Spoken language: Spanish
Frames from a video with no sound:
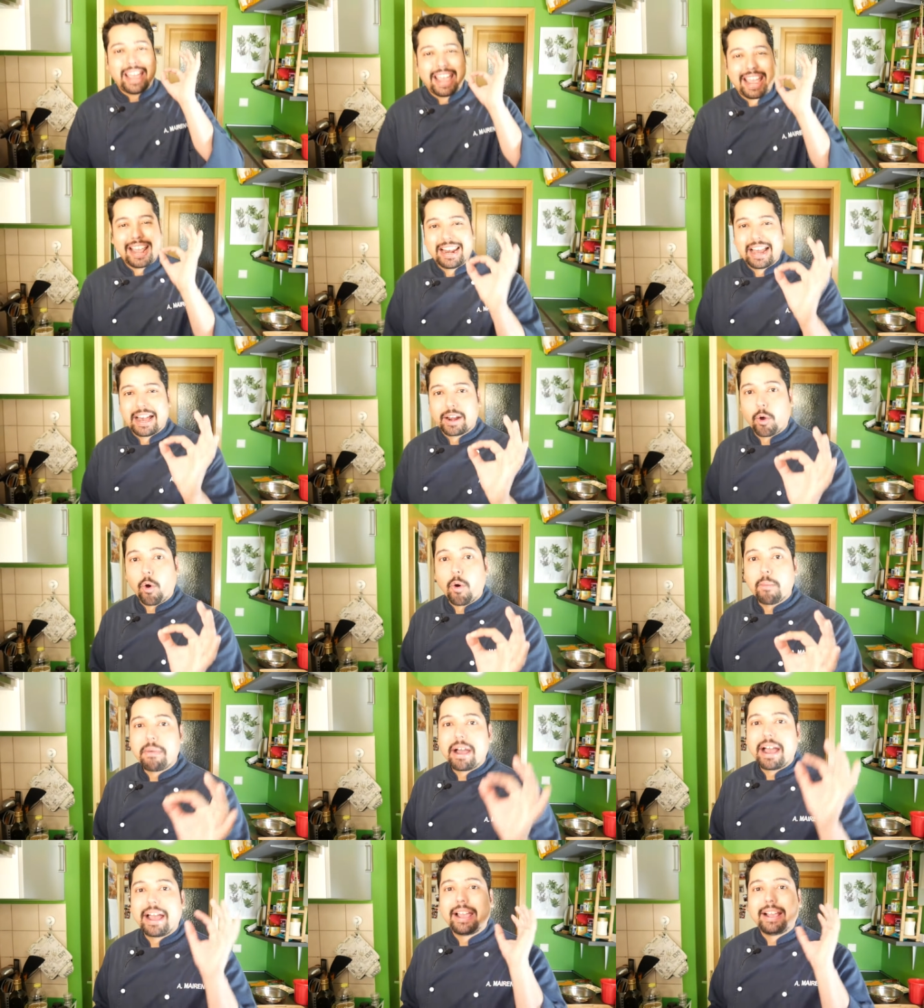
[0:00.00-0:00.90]
el
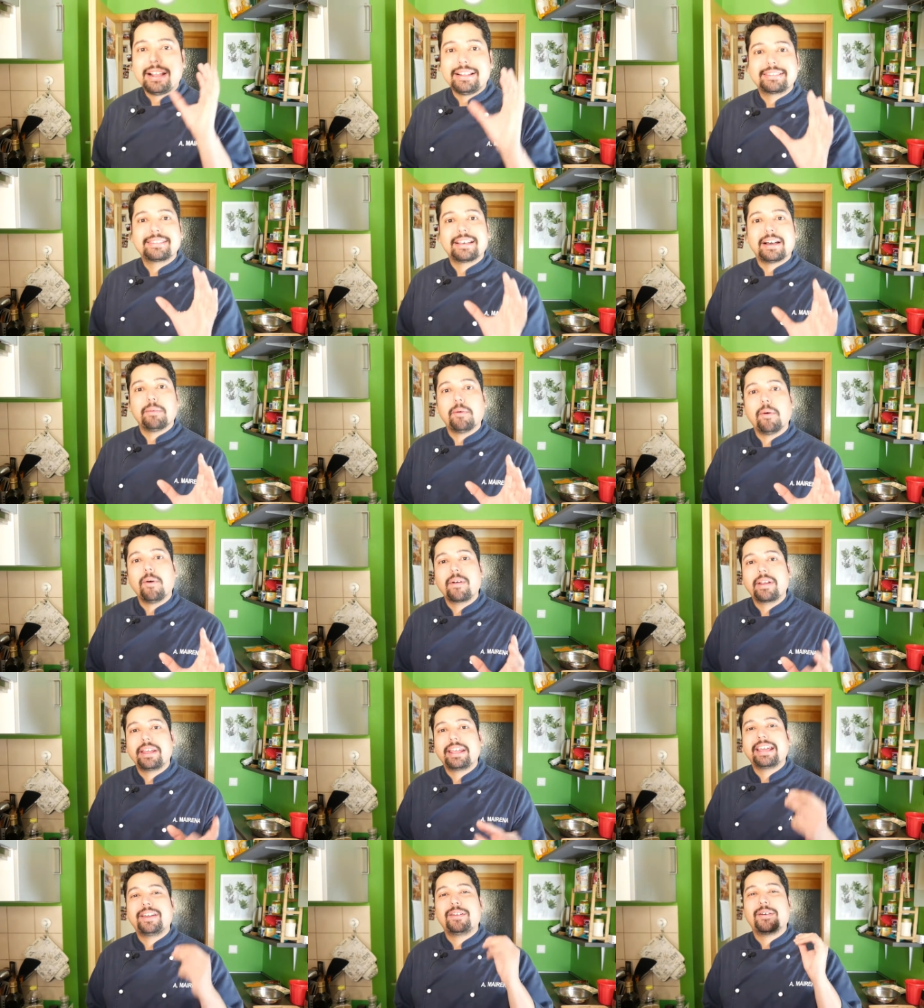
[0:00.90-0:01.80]
aroma, el sabor
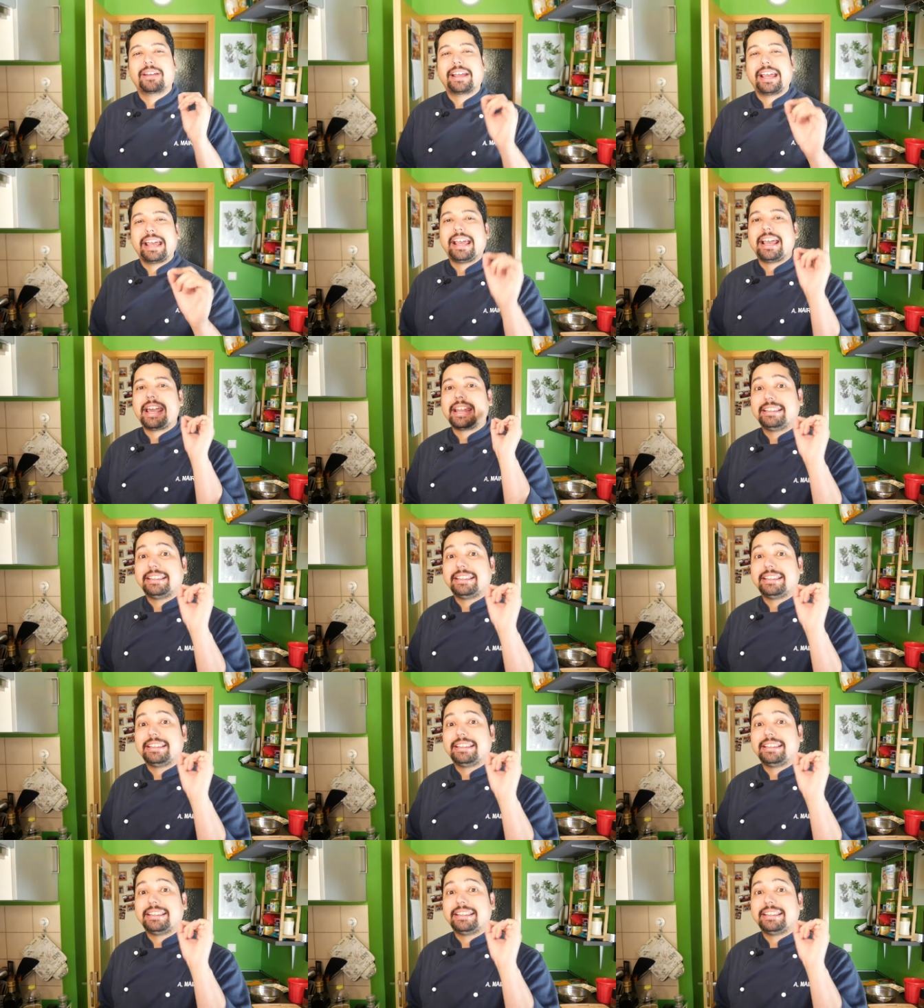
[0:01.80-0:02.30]
y que nos quede